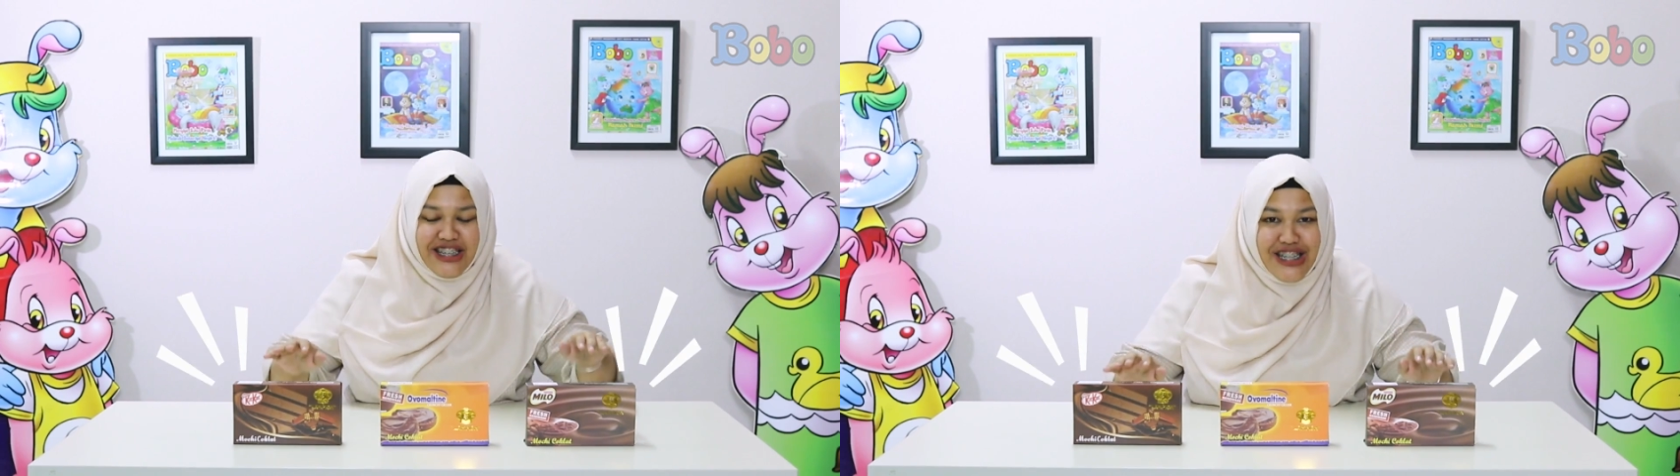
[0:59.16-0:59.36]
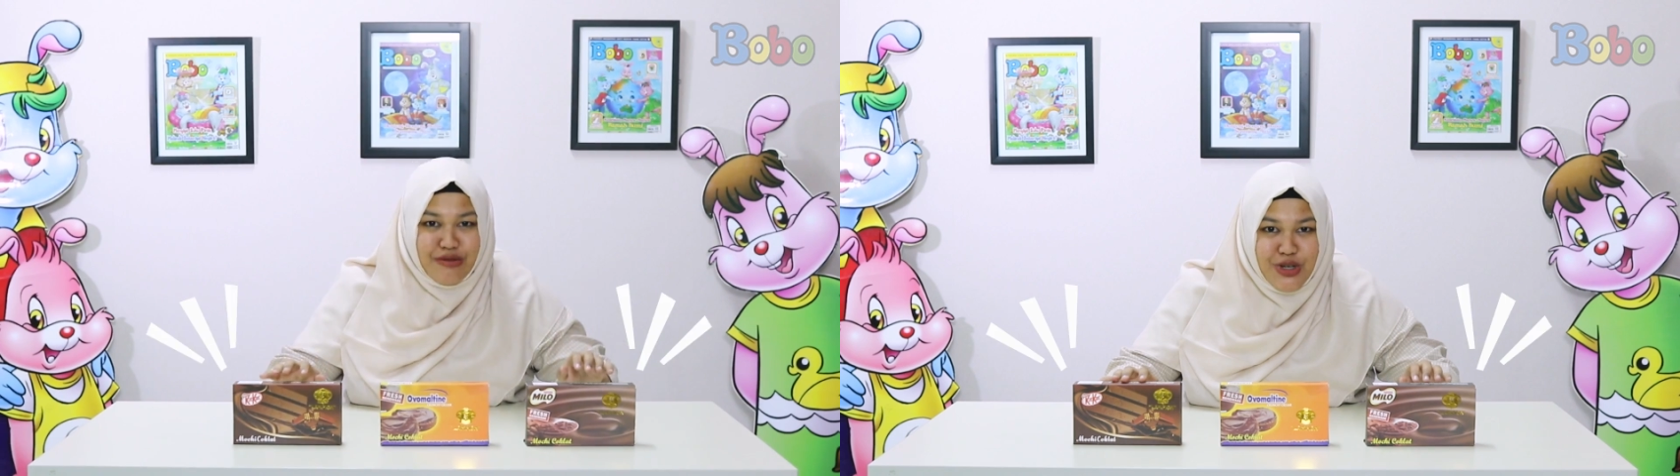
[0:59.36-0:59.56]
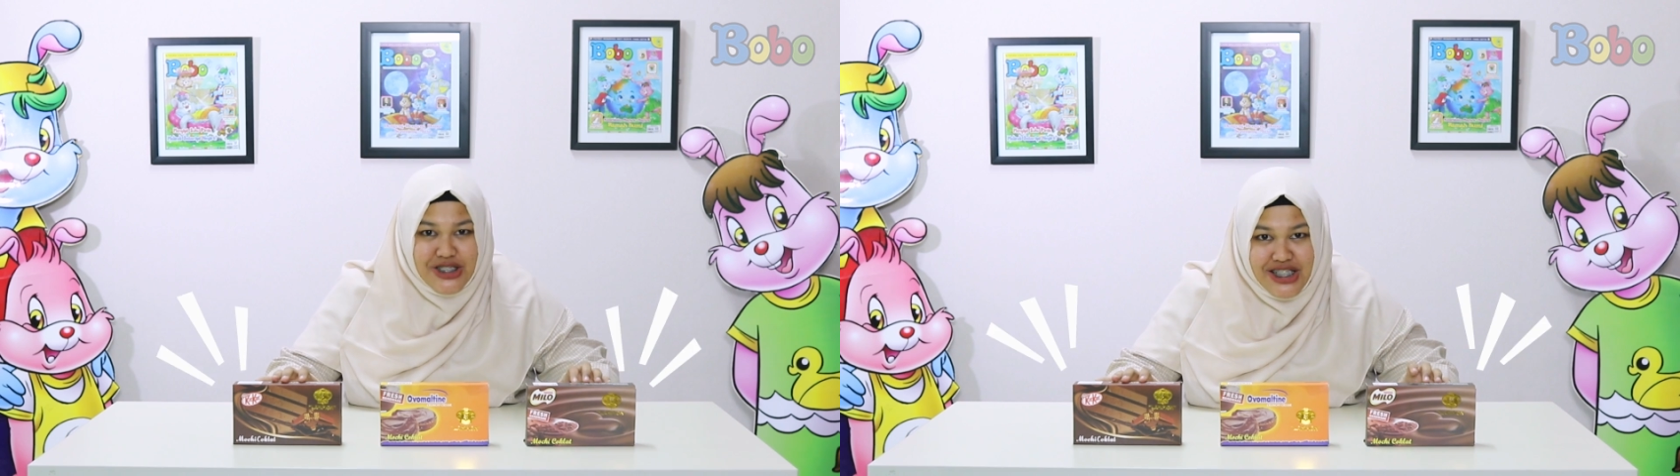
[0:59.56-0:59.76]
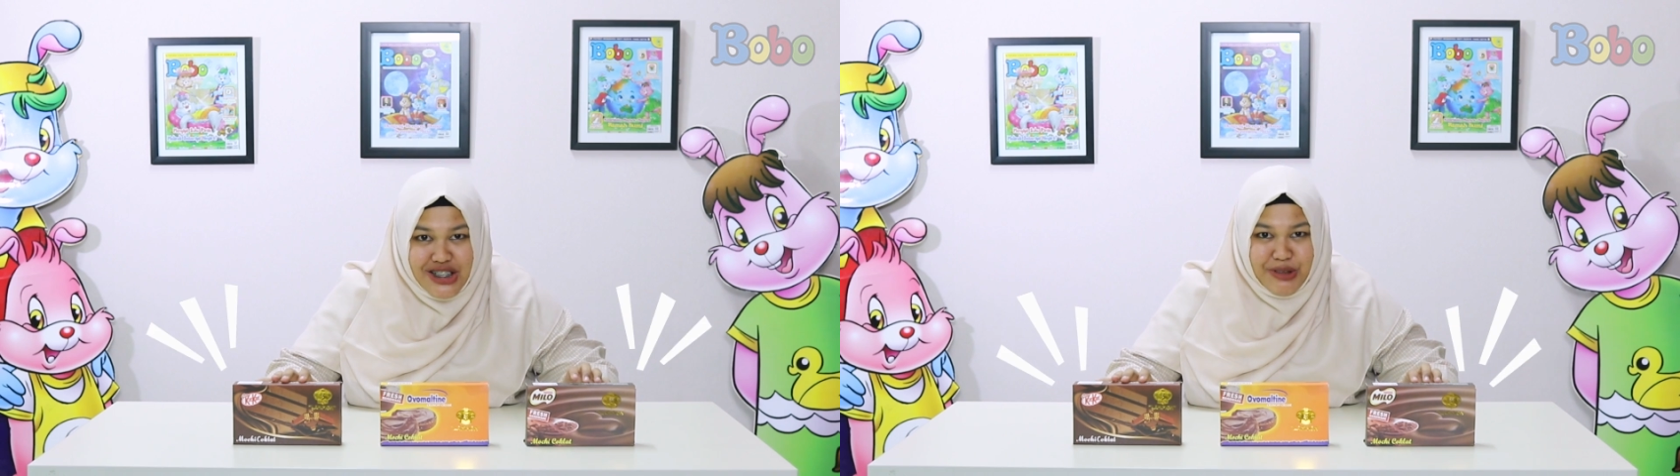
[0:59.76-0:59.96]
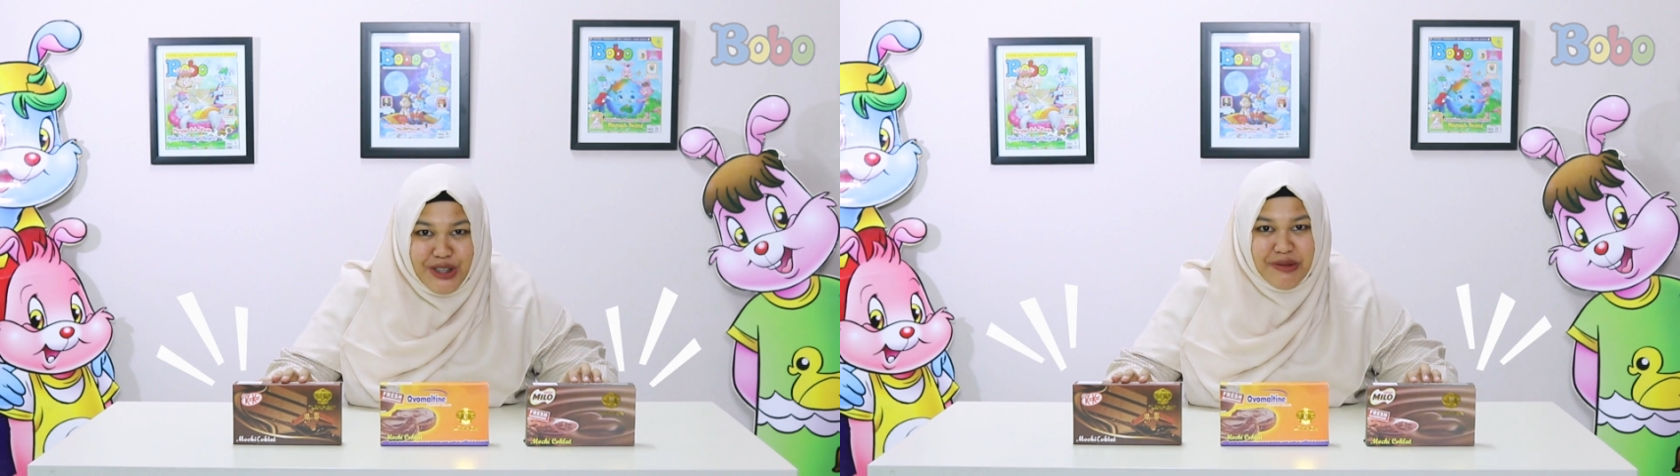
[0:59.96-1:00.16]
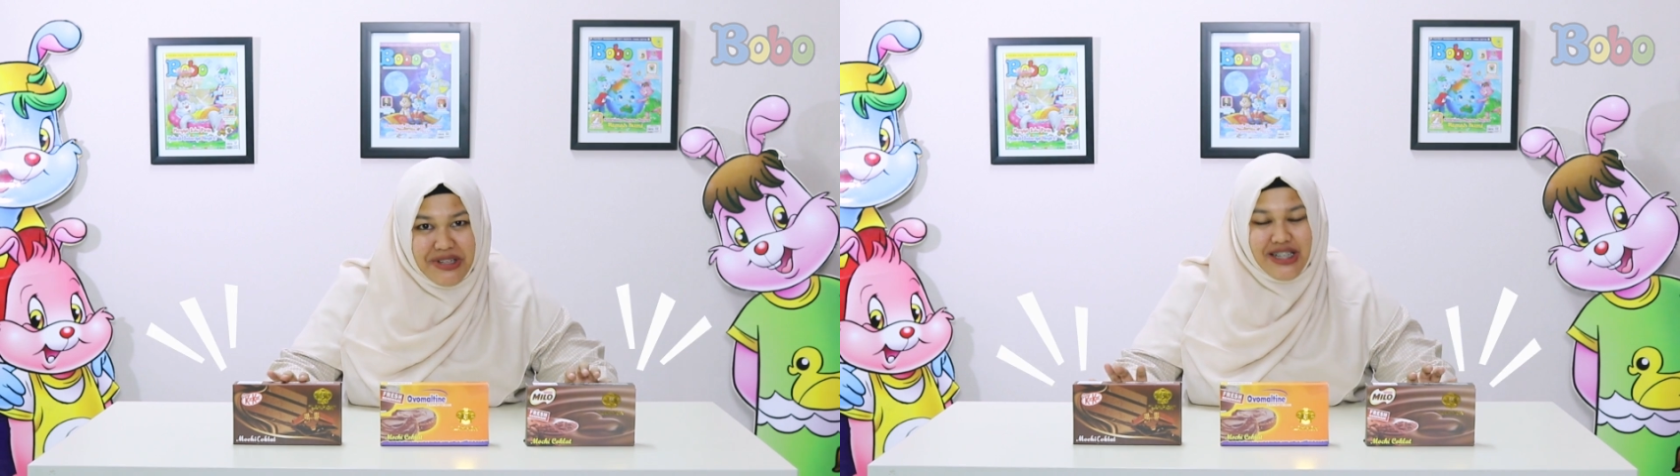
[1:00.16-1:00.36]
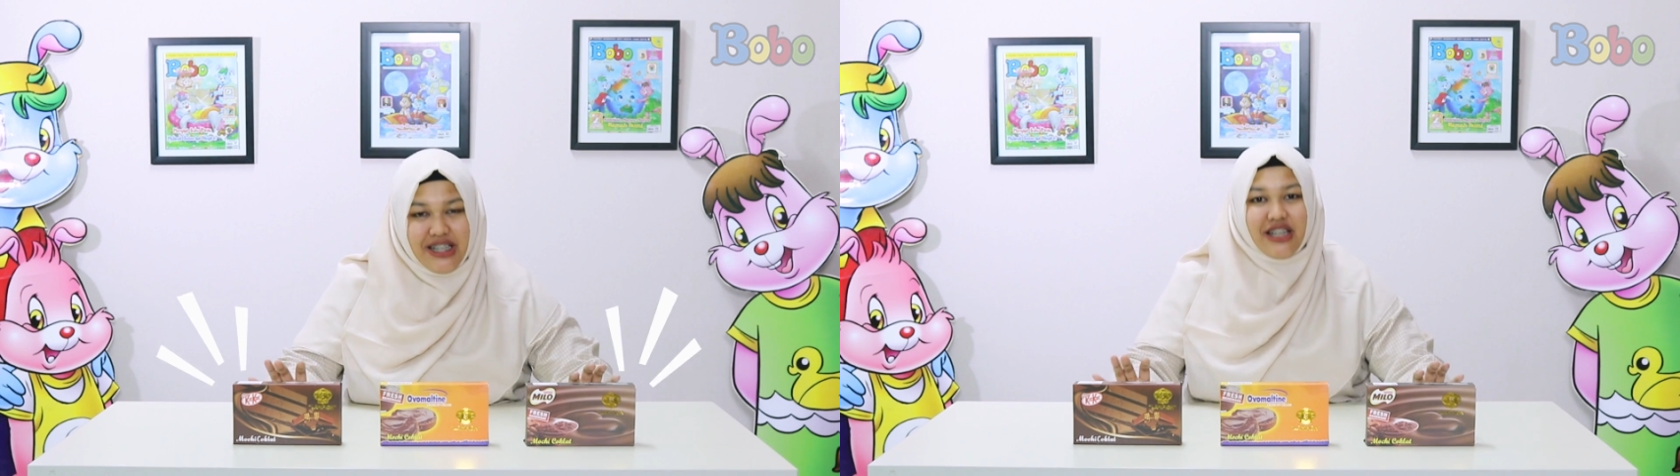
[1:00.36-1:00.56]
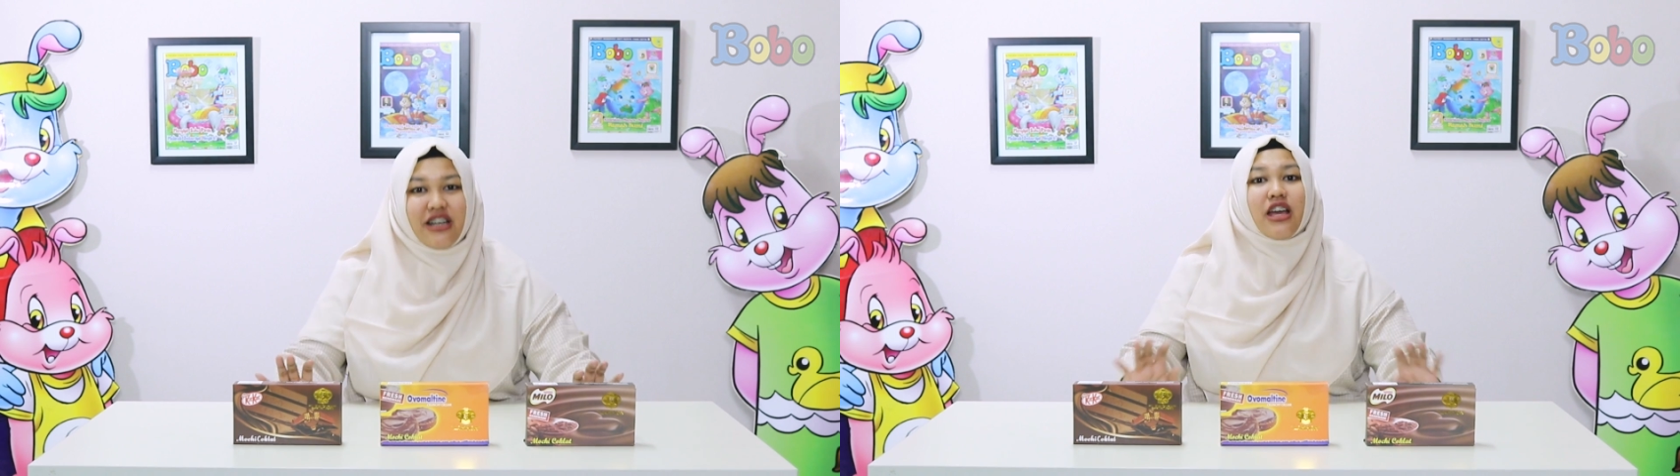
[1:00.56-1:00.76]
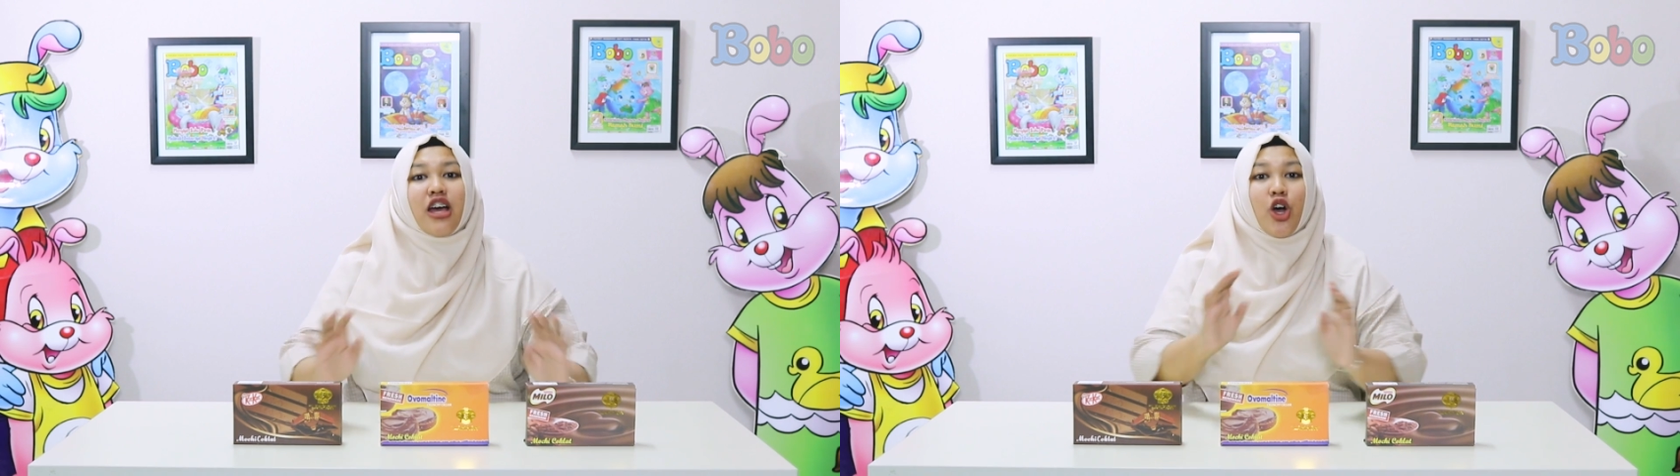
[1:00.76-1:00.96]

ini dia mochinya teman-teman.